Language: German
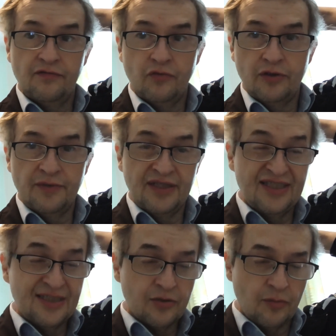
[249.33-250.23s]
wo ich mir
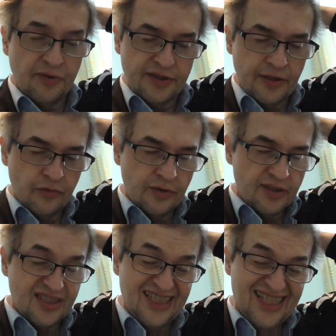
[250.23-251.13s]
diese Kompresse
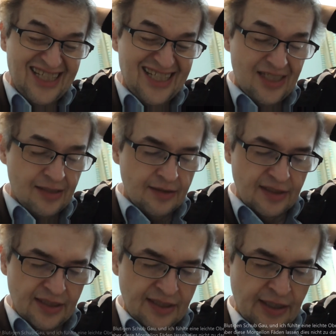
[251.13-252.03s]
runterziehe.
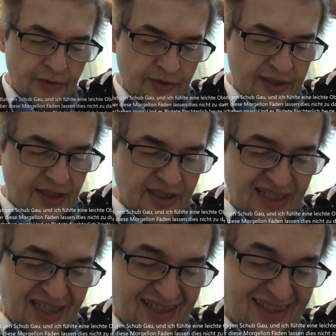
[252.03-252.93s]
Da juckt es halt
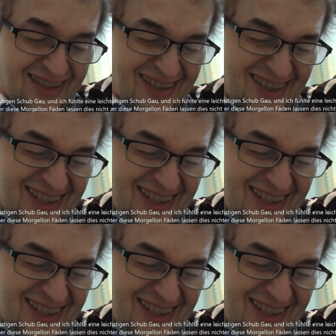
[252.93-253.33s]
gerade, ne?